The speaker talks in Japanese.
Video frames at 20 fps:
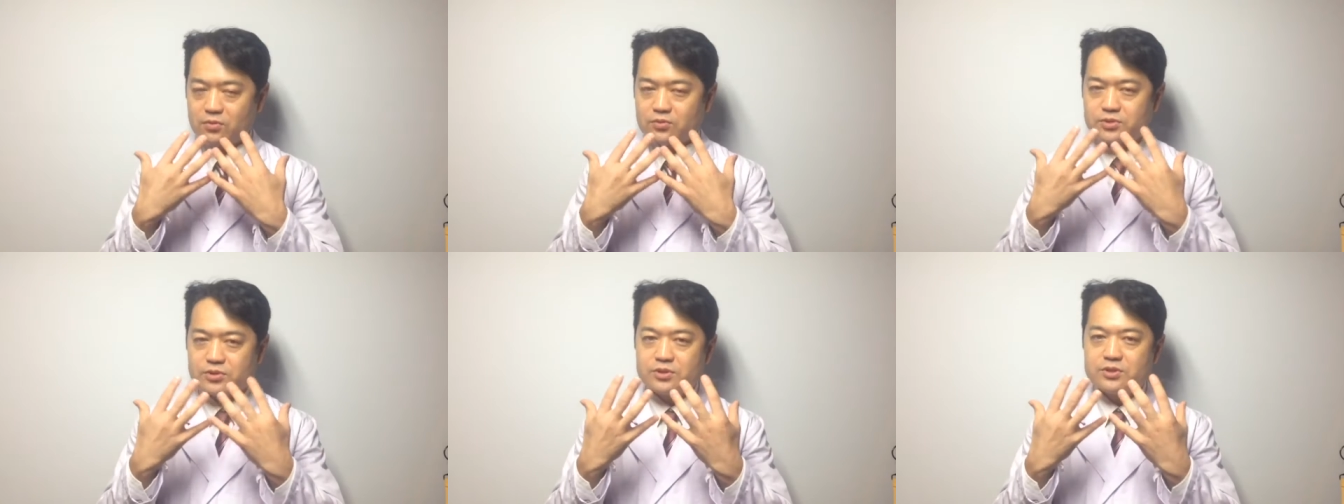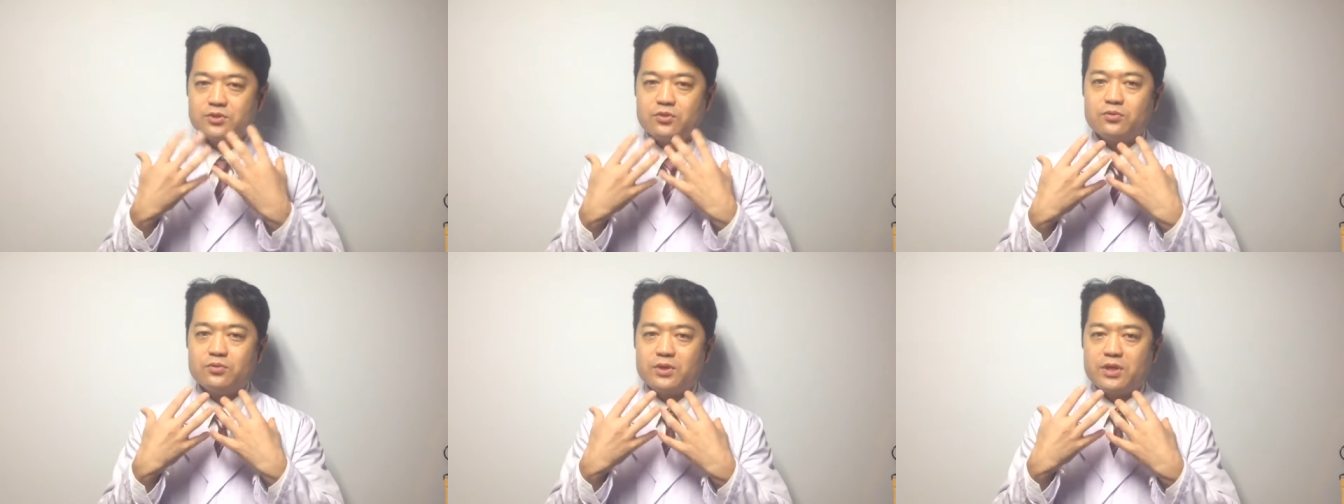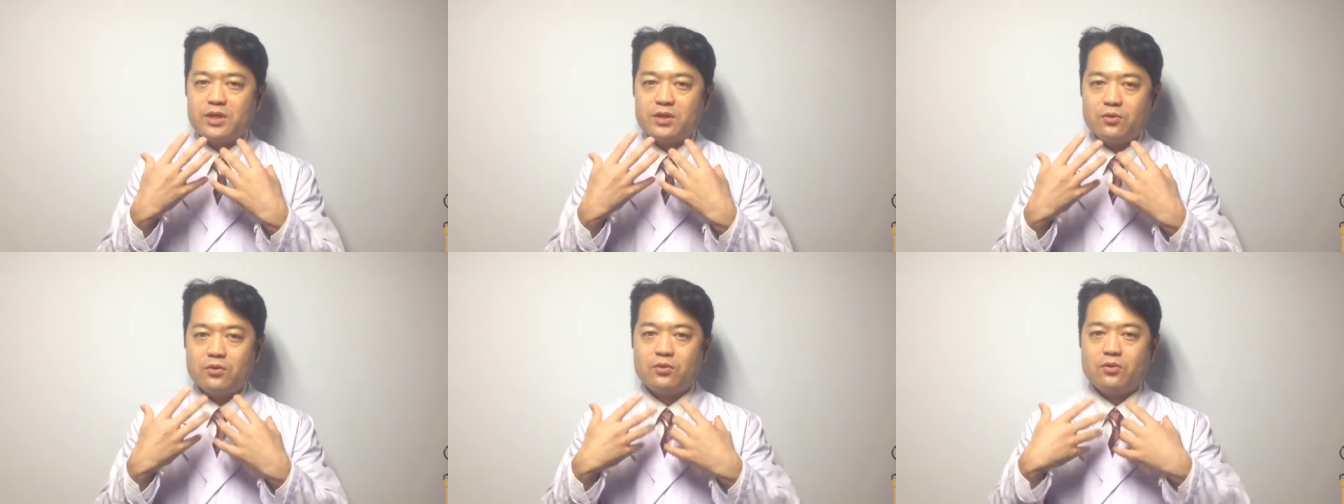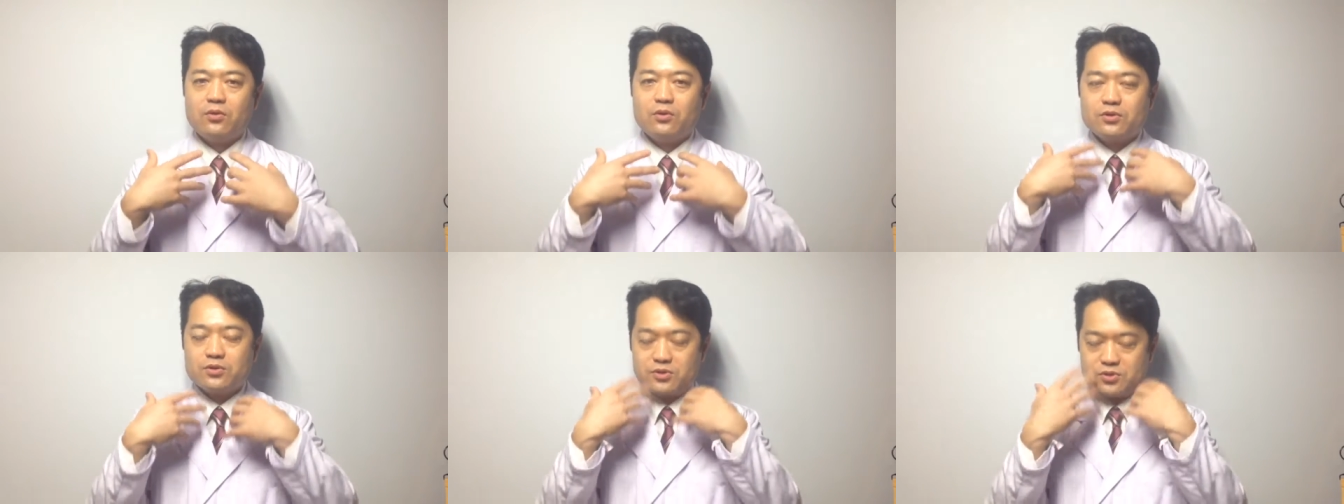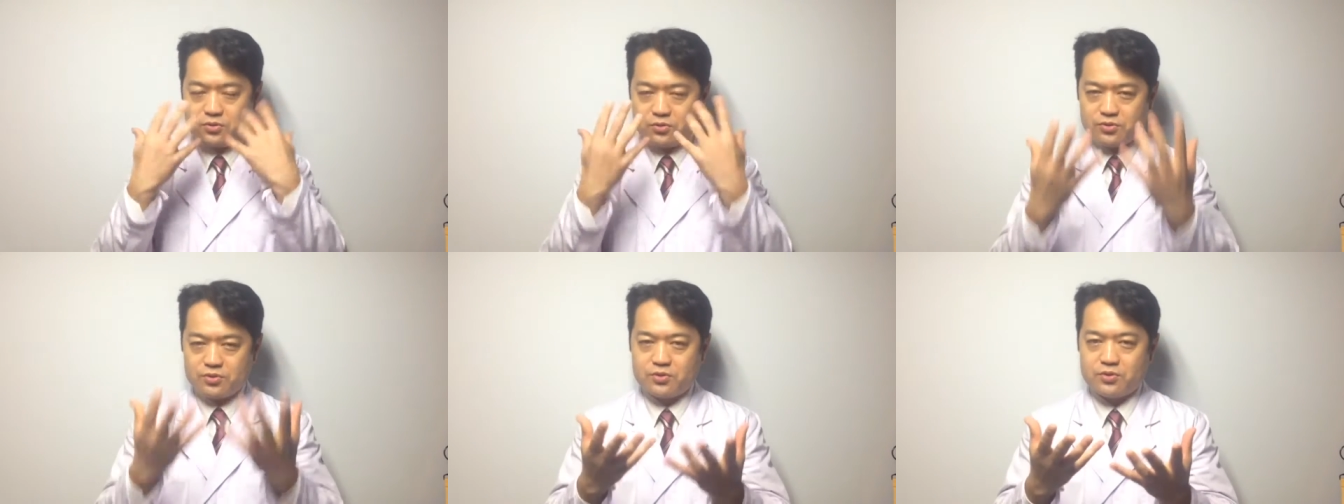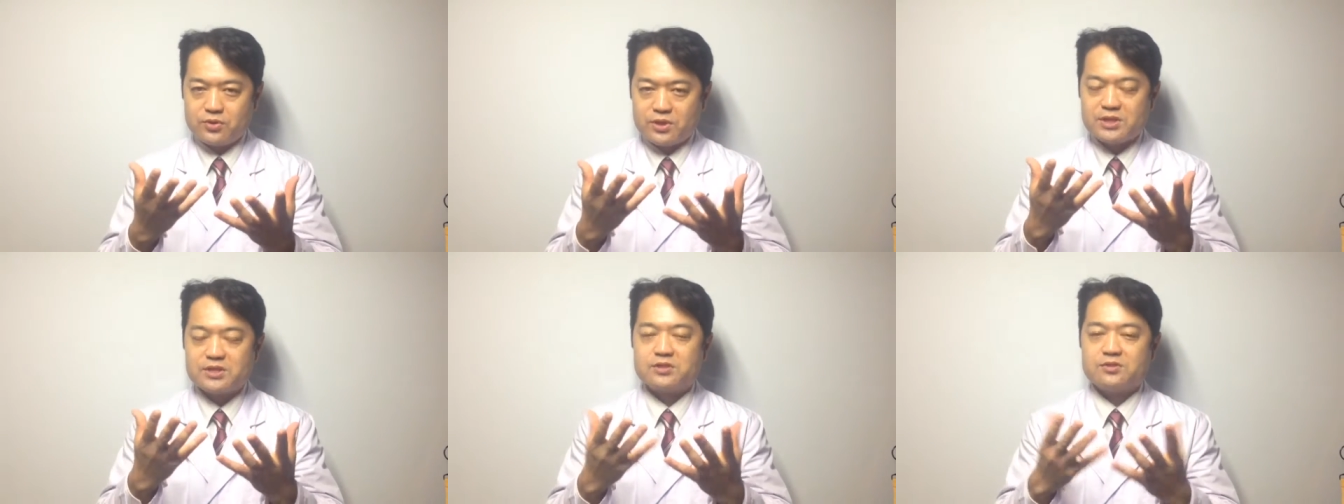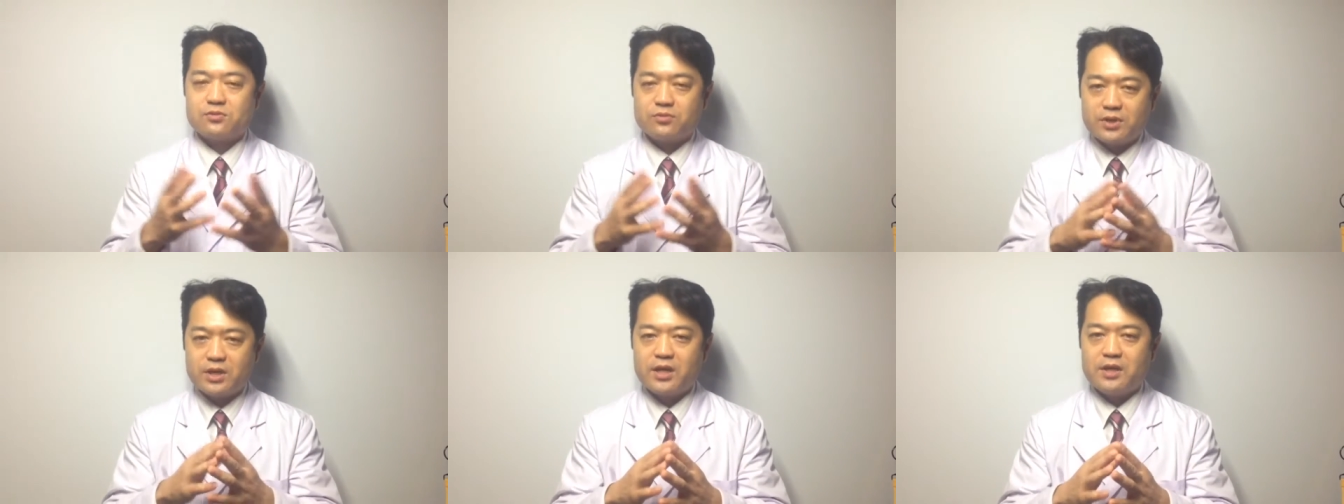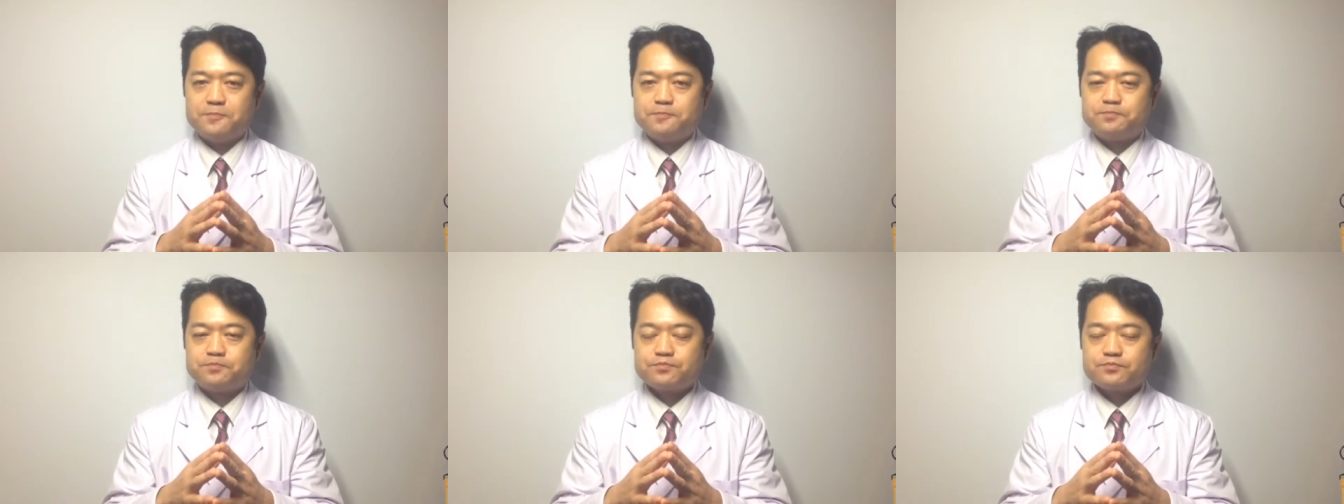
吸い込んでの症状ですので、